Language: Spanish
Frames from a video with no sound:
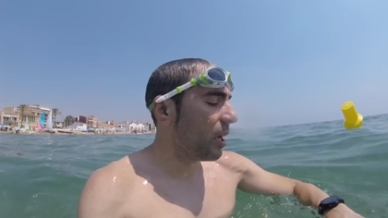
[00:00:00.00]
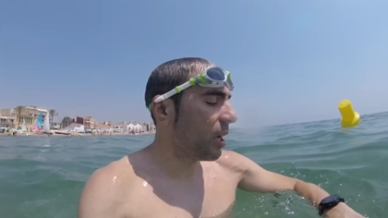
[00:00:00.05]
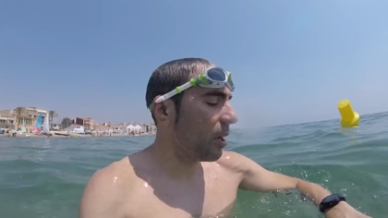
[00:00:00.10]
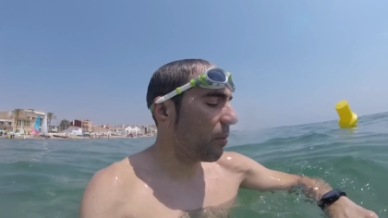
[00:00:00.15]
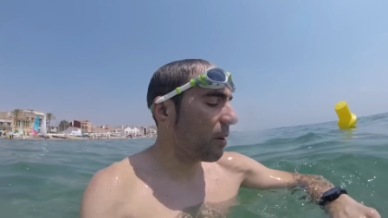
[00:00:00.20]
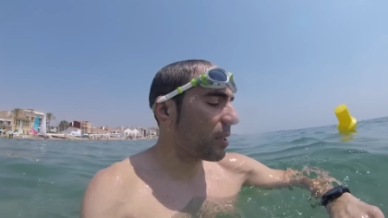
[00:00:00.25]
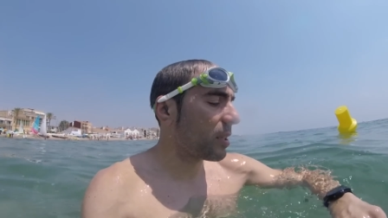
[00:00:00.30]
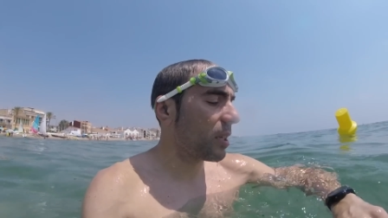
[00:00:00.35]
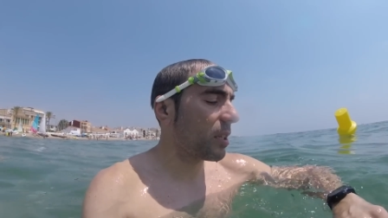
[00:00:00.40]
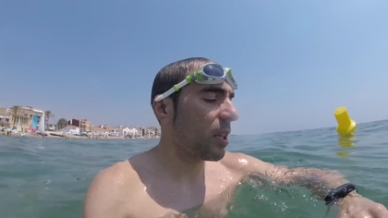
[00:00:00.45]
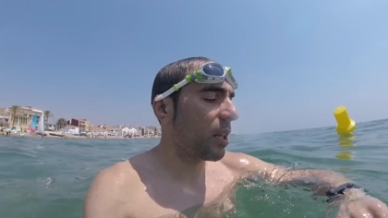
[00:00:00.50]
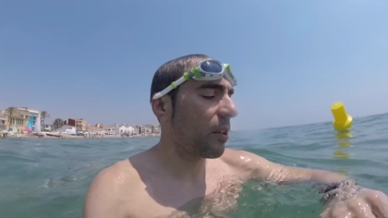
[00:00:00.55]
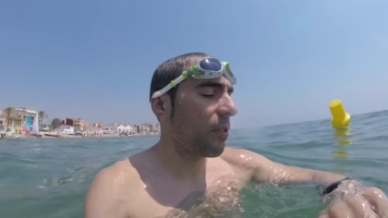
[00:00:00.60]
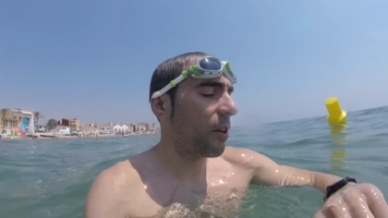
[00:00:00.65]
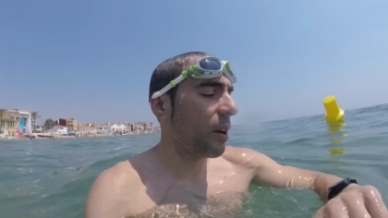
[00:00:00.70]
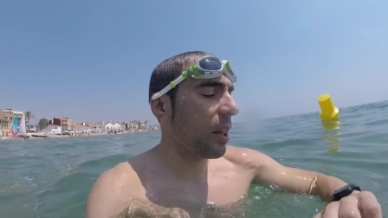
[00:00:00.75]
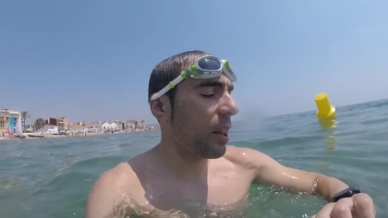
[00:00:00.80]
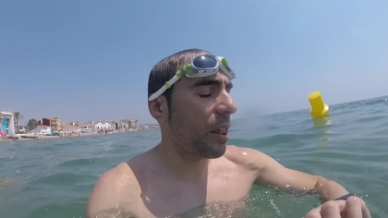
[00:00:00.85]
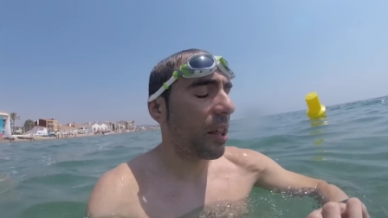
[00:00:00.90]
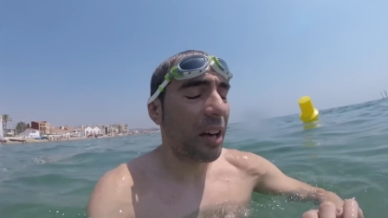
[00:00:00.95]
Y bastante
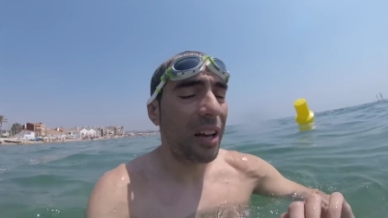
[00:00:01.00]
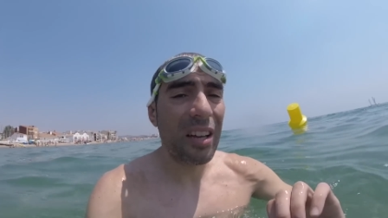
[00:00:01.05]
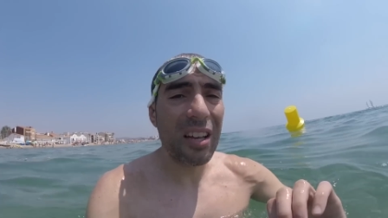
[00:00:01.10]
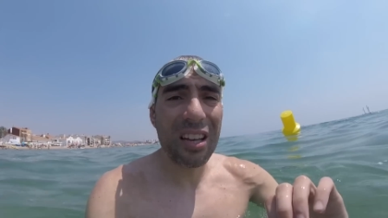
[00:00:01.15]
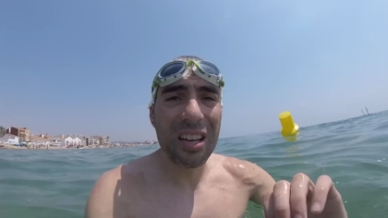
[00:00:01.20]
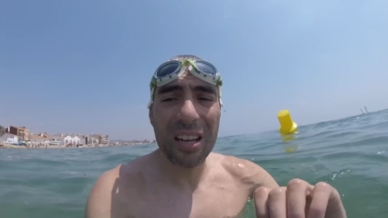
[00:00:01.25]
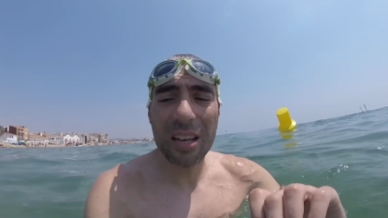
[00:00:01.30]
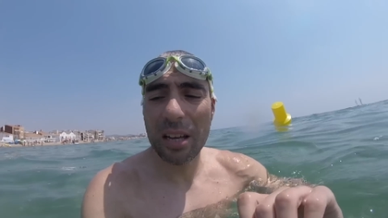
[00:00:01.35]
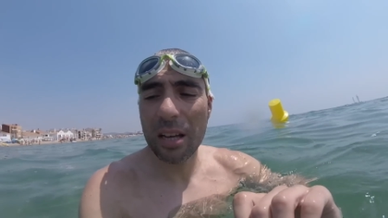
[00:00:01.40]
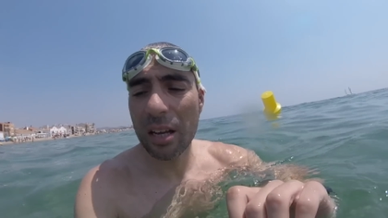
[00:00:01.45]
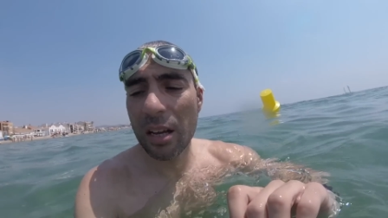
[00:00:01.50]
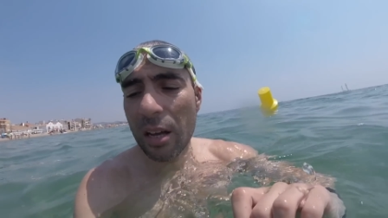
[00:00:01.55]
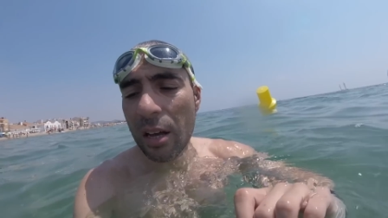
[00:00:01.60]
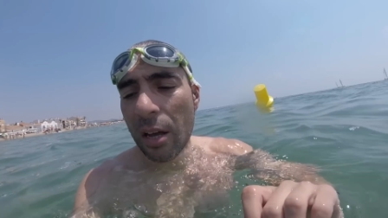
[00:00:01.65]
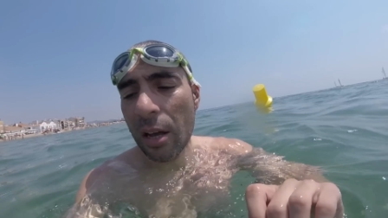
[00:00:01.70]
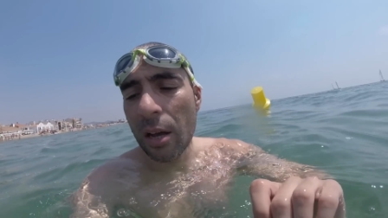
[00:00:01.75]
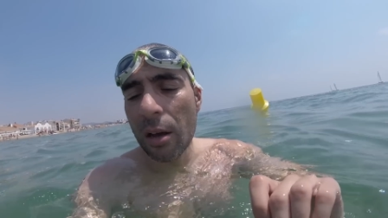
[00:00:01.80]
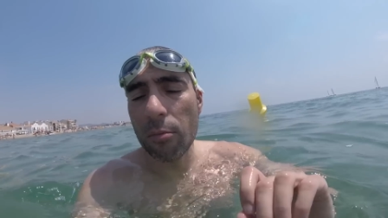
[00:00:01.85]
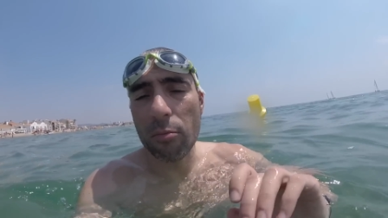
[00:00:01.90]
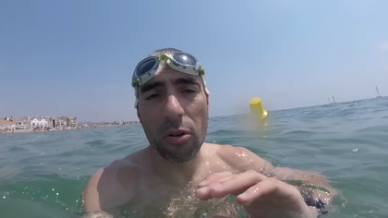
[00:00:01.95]
diferencia, ¿eh?
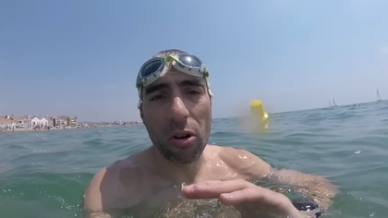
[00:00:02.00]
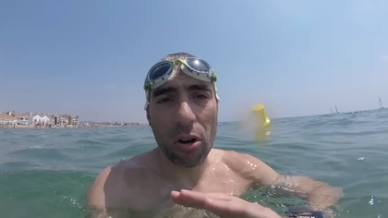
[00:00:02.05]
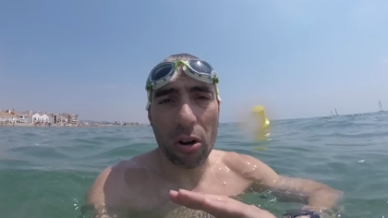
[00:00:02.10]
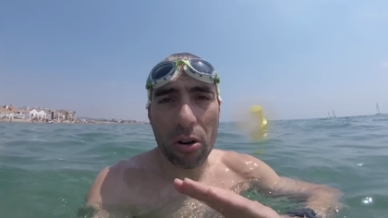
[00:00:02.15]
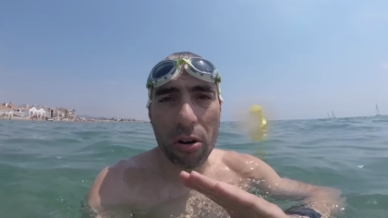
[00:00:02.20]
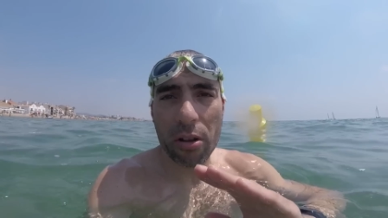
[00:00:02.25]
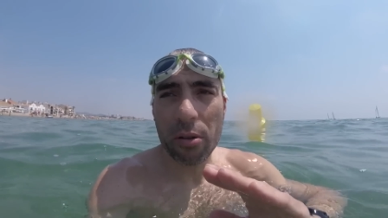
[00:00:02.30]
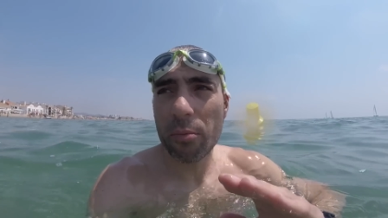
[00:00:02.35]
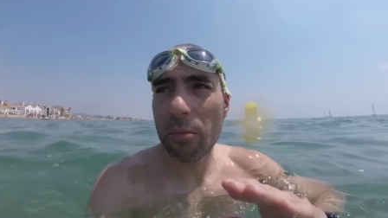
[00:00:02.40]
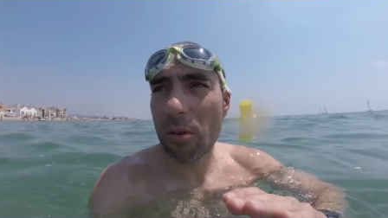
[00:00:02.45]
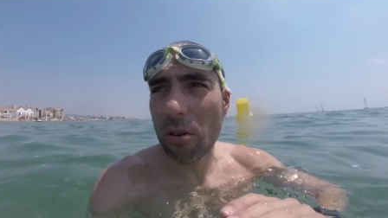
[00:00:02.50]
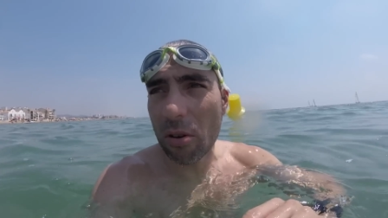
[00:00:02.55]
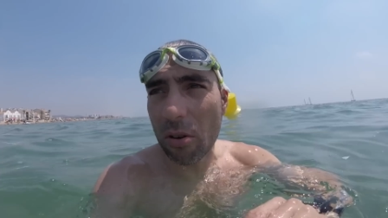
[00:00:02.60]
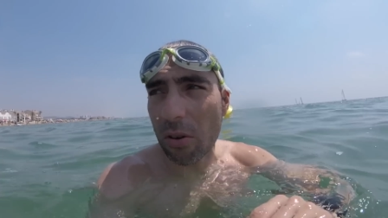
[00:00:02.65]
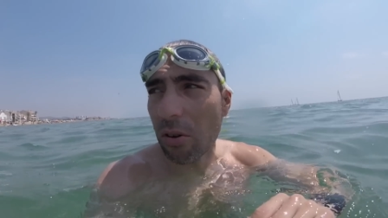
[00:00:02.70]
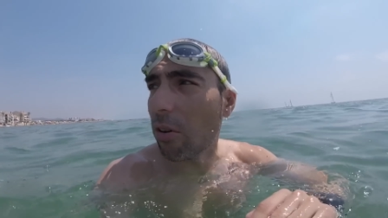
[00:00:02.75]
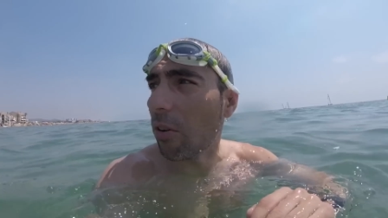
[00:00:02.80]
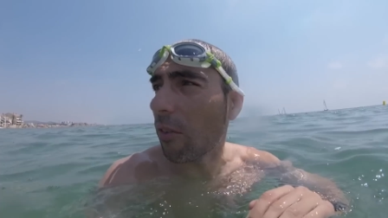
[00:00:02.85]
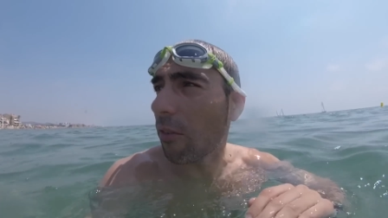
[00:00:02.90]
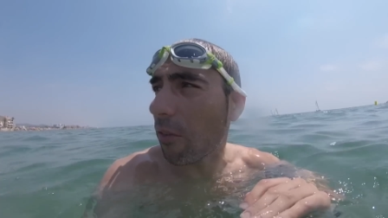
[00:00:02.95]
Bueno,
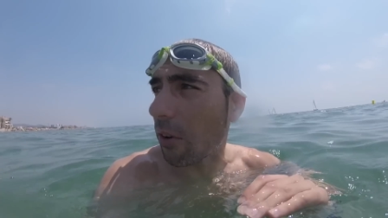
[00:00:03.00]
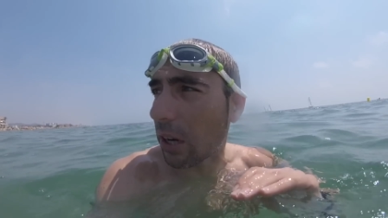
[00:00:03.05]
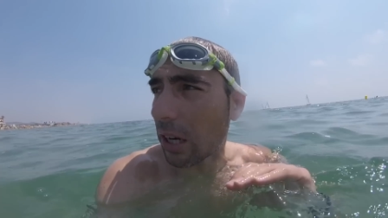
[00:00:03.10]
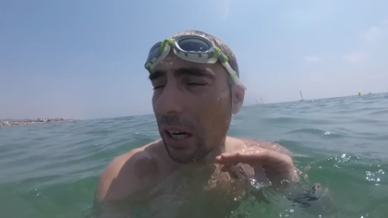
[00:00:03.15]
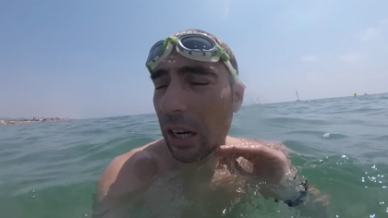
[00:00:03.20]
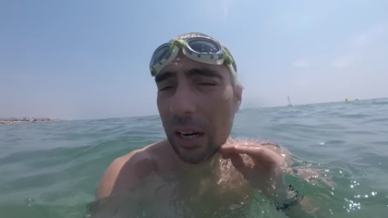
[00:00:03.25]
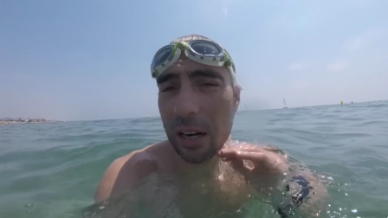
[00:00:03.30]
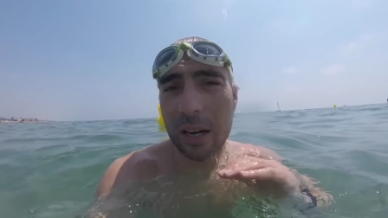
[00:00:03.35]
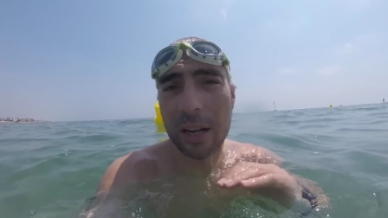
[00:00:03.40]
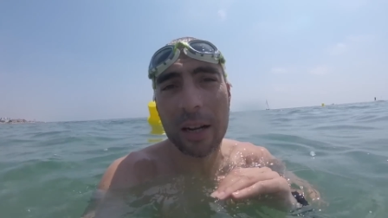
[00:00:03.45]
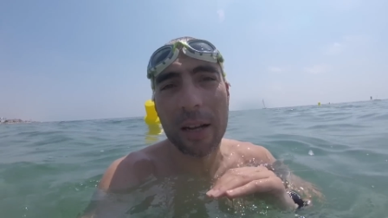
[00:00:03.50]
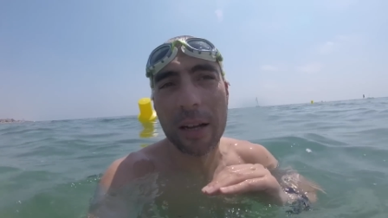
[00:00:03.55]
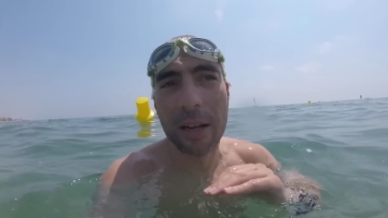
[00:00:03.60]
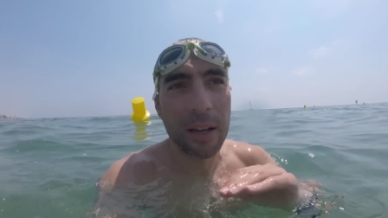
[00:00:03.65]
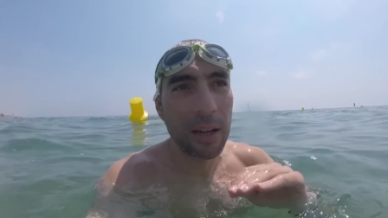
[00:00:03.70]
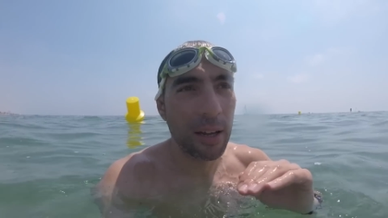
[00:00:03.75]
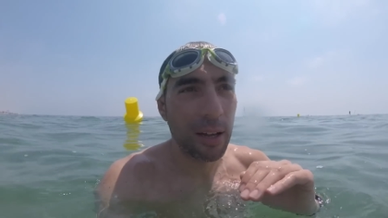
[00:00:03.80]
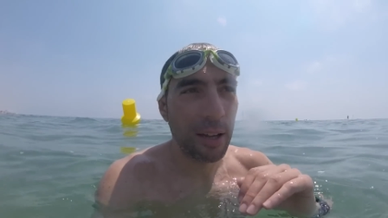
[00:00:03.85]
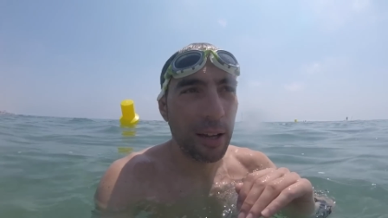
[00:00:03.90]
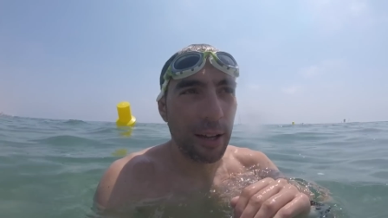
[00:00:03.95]
ritmo infernal.
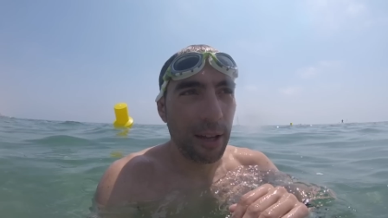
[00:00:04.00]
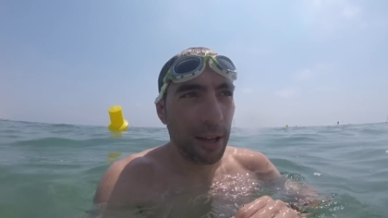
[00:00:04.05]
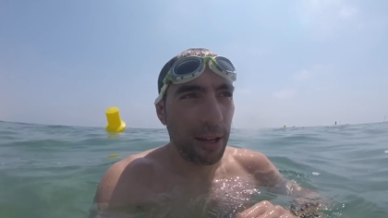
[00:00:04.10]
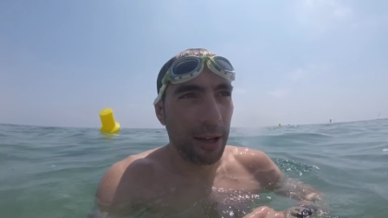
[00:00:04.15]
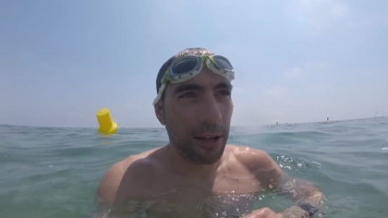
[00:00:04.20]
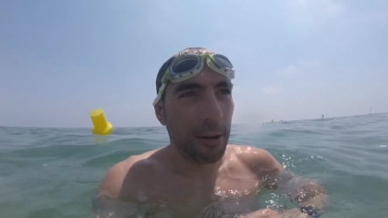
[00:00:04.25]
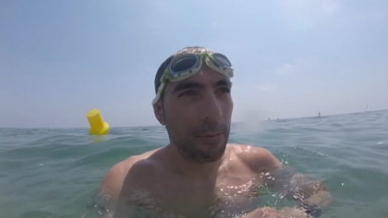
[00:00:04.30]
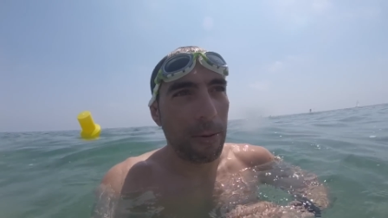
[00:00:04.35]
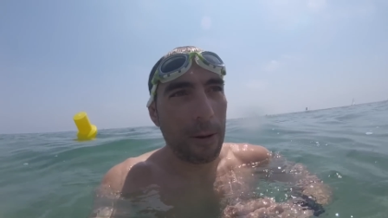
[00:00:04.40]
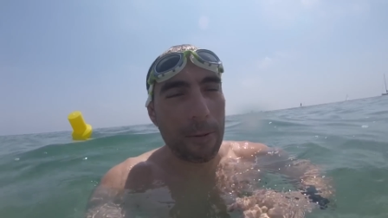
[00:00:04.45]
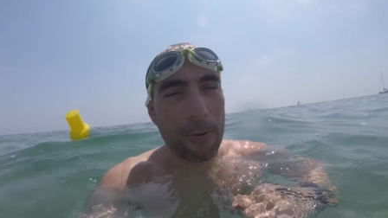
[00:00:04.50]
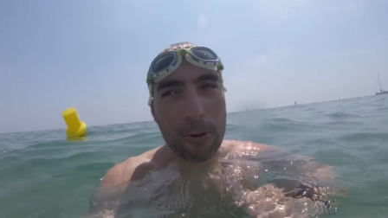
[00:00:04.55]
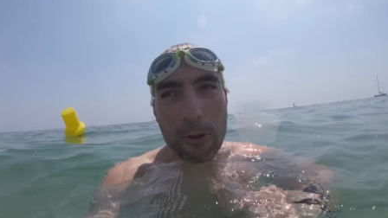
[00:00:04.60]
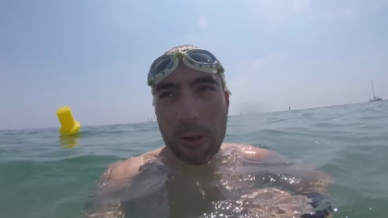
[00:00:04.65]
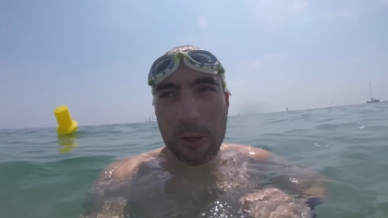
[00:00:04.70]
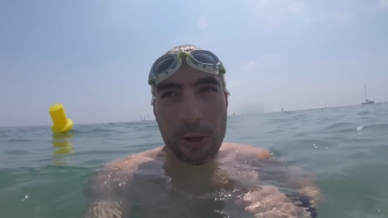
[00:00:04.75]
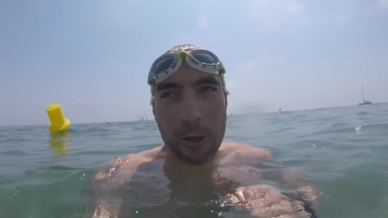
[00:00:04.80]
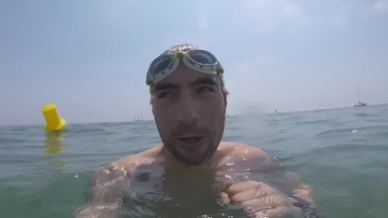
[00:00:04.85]
Vamos.